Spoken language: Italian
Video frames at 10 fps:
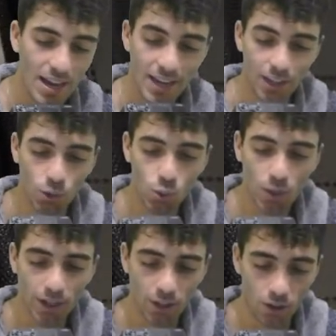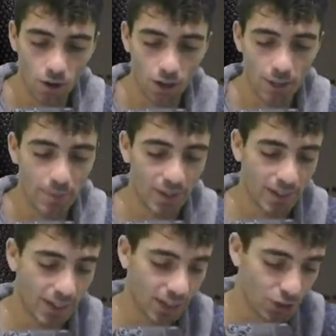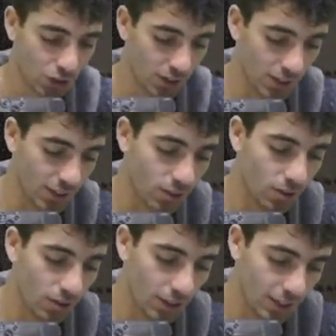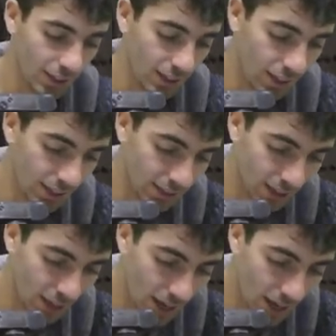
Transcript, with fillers: e due golem ingranaggio antico in inglese.